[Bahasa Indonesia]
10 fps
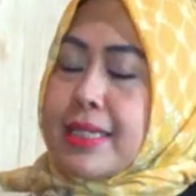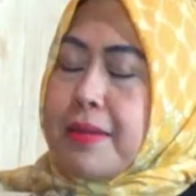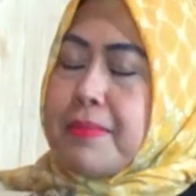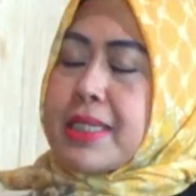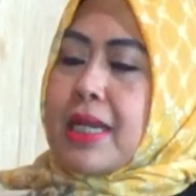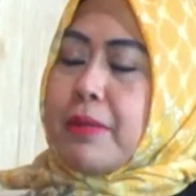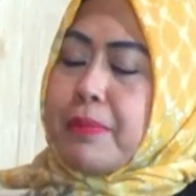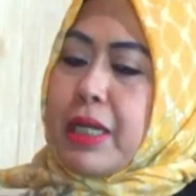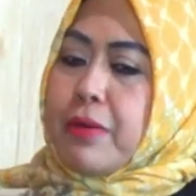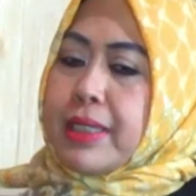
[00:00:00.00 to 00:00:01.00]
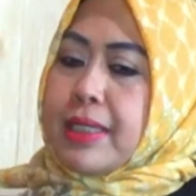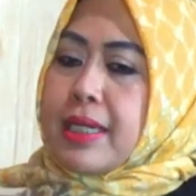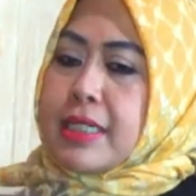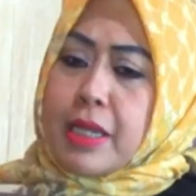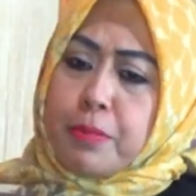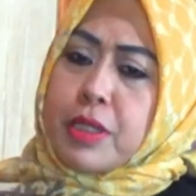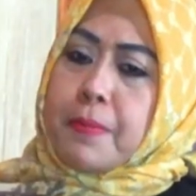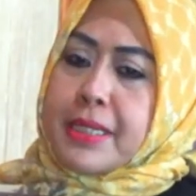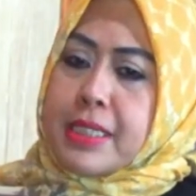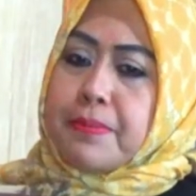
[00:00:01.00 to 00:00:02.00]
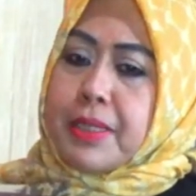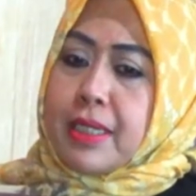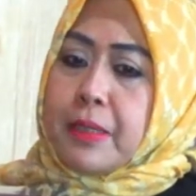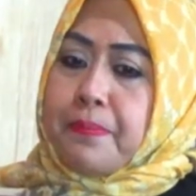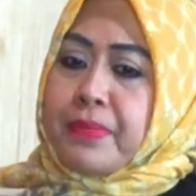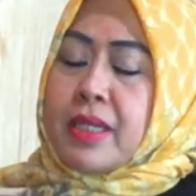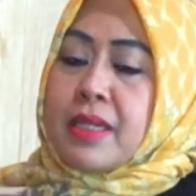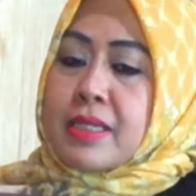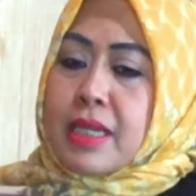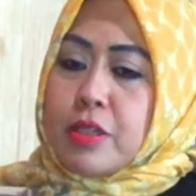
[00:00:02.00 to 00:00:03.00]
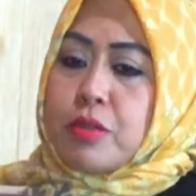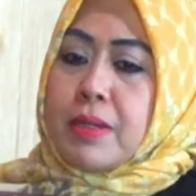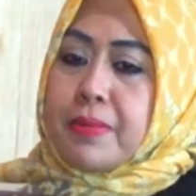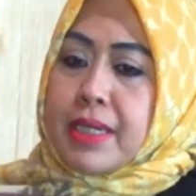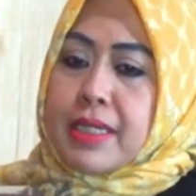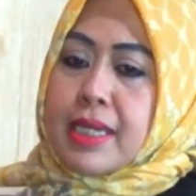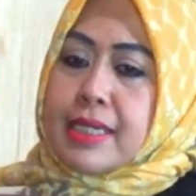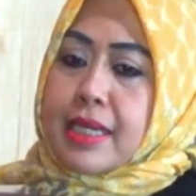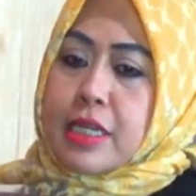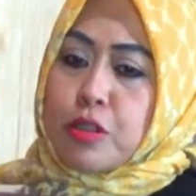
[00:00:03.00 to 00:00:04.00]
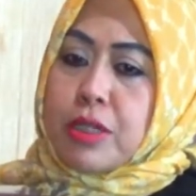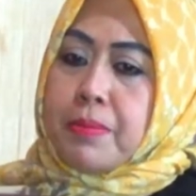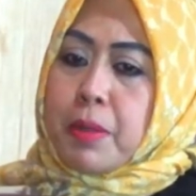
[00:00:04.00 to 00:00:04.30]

saya bisa melewati karena saya punya prinsip begini. Saya sudah bekerja, saya sudah